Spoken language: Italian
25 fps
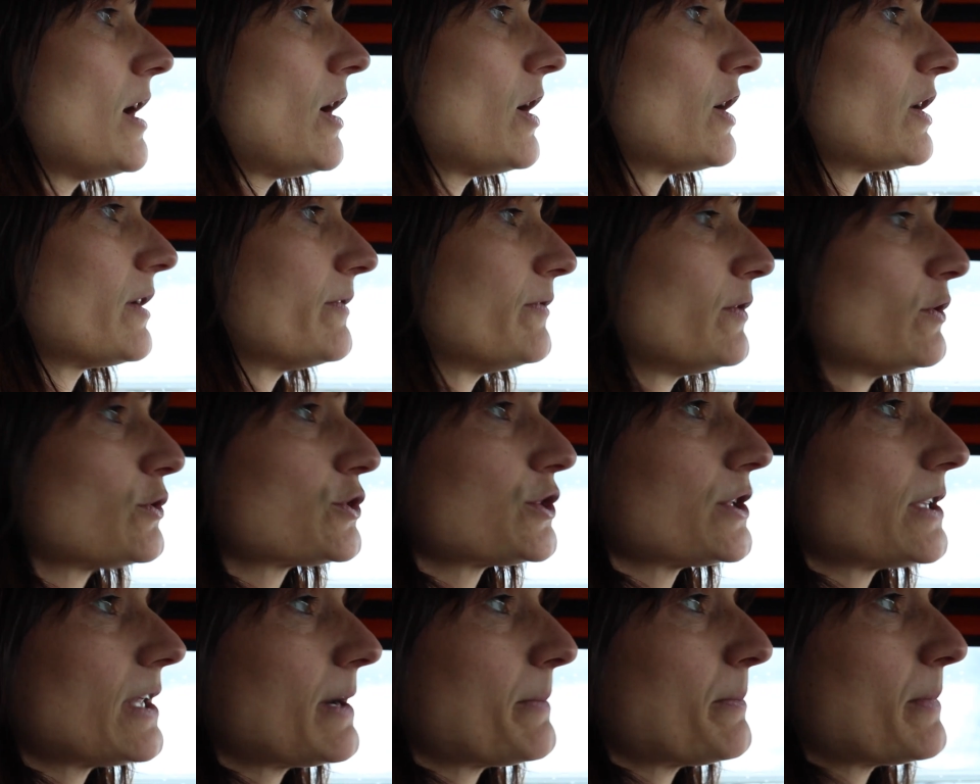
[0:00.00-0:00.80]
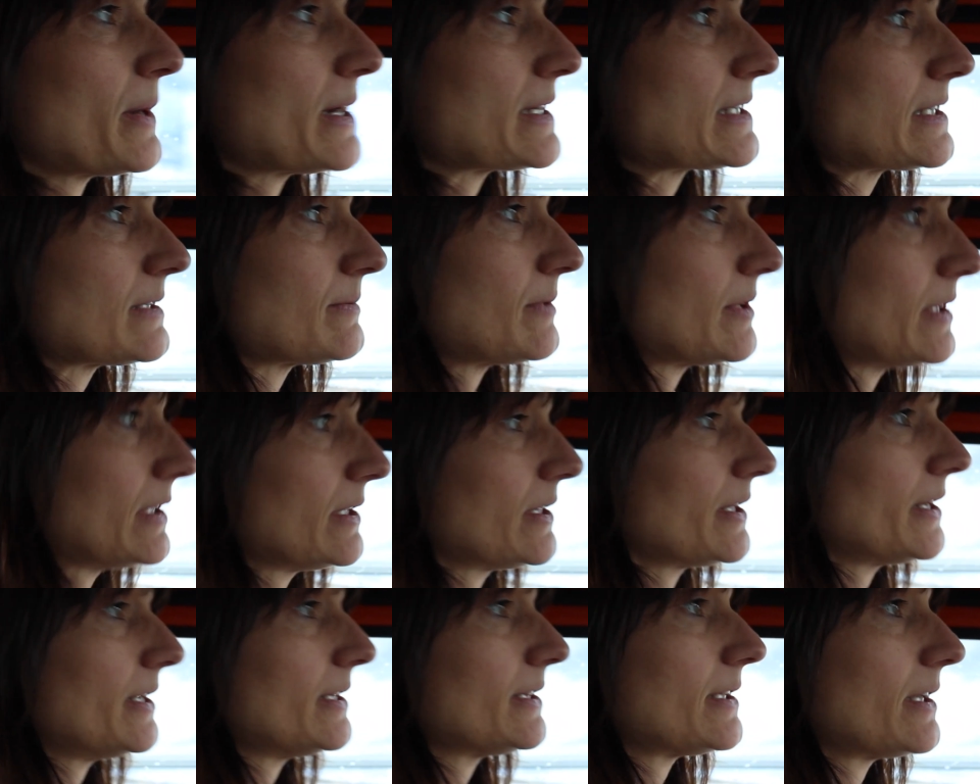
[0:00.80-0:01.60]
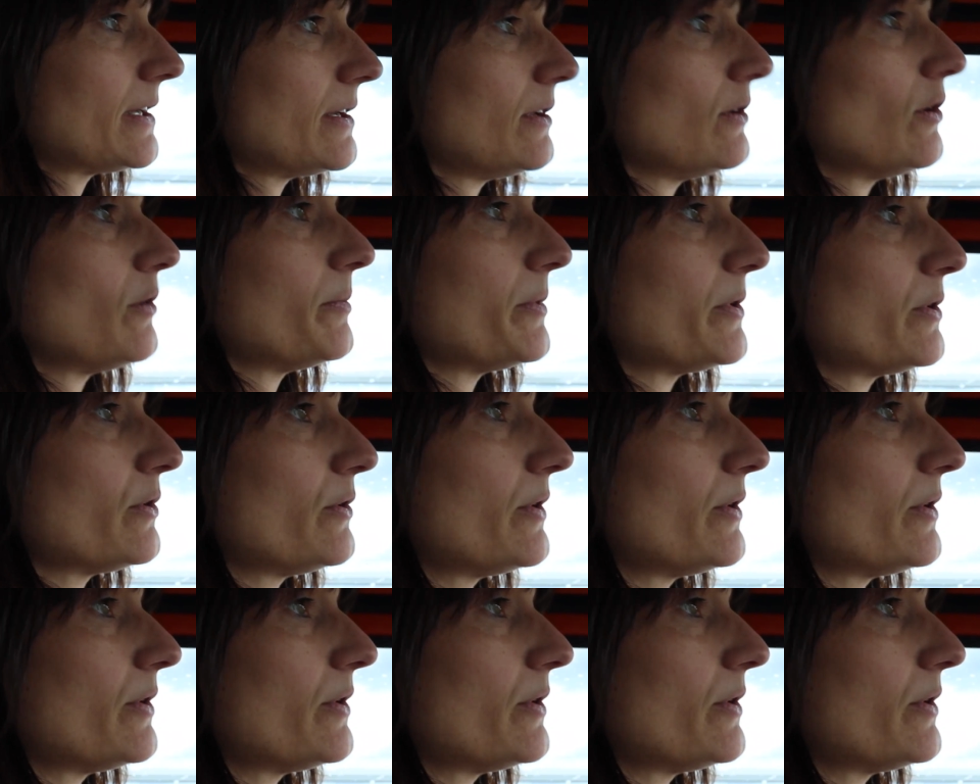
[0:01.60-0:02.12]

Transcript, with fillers: A una velocità massima di 30 km